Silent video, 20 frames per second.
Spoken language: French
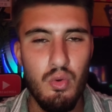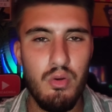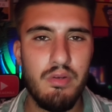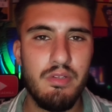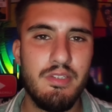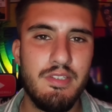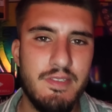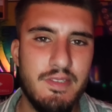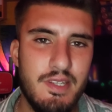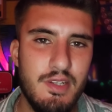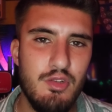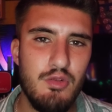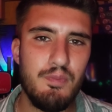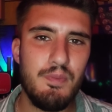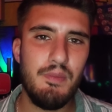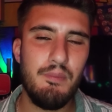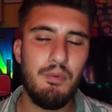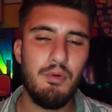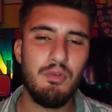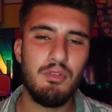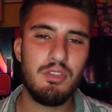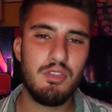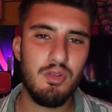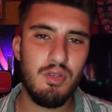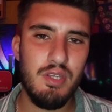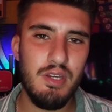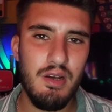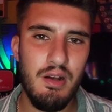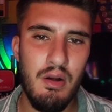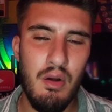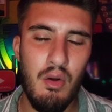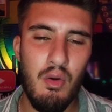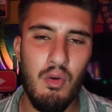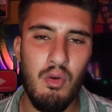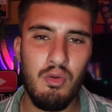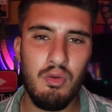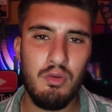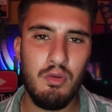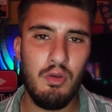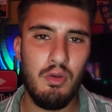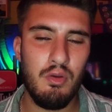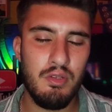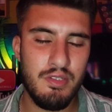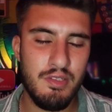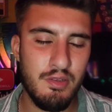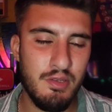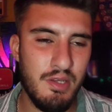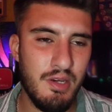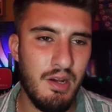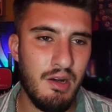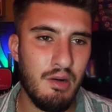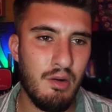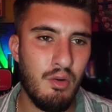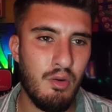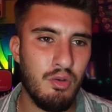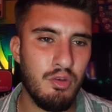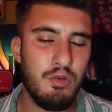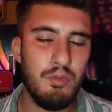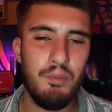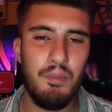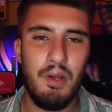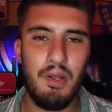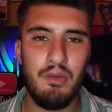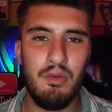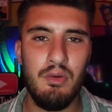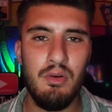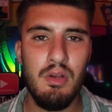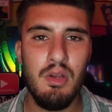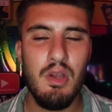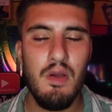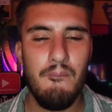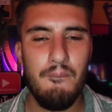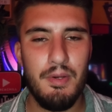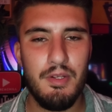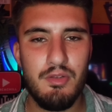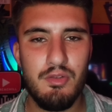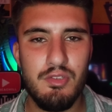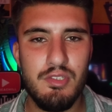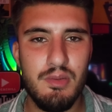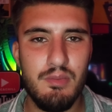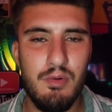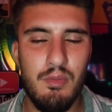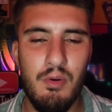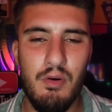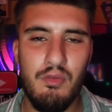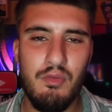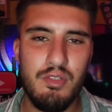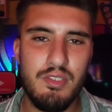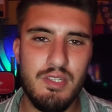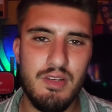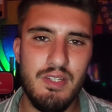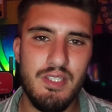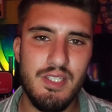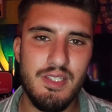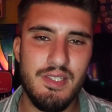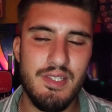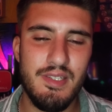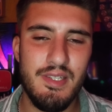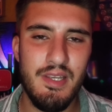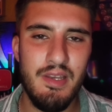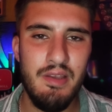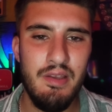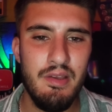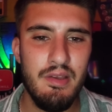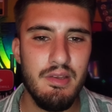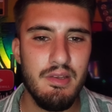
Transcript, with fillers: c'est du pipeau, ce qui rencontre, euh, ce qui rencontre, pardon, parce que tout simplement, vous le savez, cet été,